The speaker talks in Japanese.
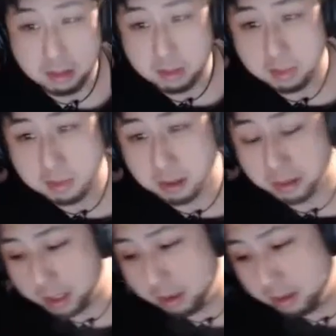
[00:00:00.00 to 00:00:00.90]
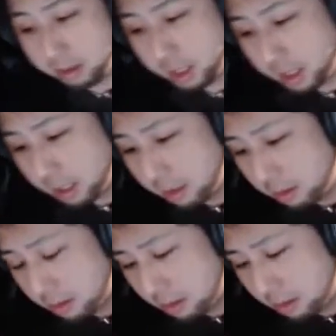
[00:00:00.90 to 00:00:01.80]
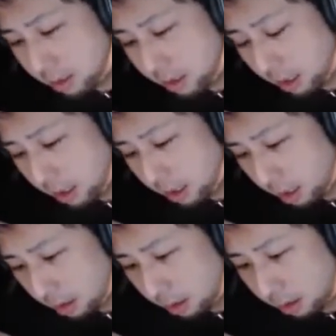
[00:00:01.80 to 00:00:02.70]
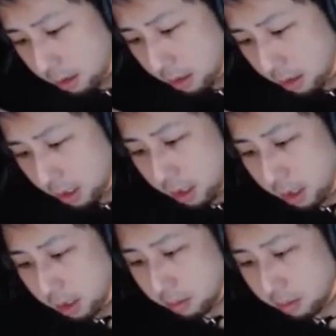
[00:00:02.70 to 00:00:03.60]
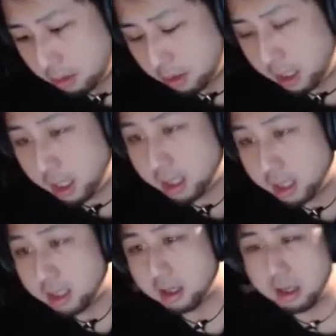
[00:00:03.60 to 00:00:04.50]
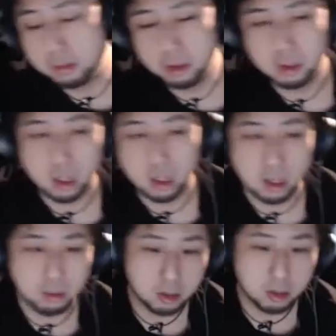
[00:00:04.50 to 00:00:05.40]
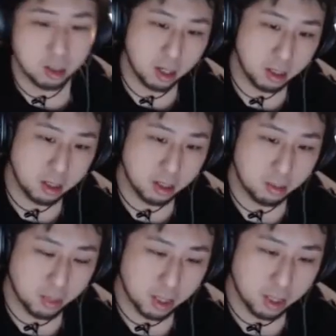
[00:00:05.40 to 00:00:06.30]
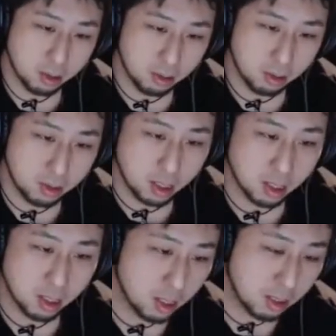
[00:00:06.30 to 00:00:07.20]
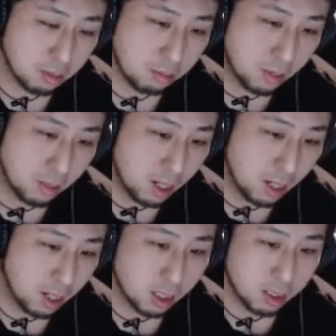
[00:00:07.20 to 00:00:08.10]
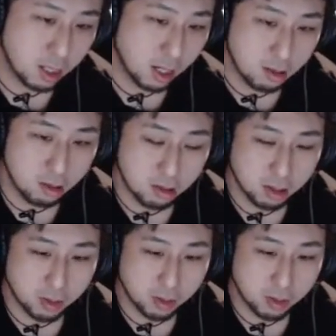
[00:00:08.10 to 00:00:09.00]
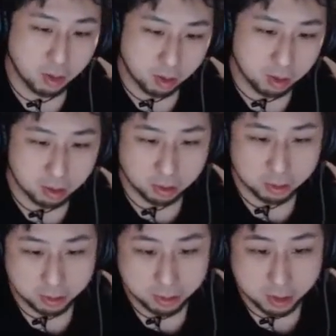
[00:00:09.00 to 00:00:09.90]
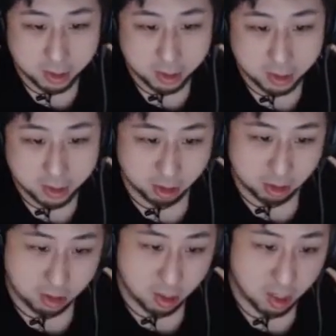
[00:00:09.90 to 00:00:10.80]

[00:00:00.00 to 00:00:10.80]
ごめん、夕方ね、放送やるっつったんだけど、もう家帰ってきたら眠くて眠くて。で、まあ、のんたんがね、まあ、寝かせるんだわ、俺のこと。上手に。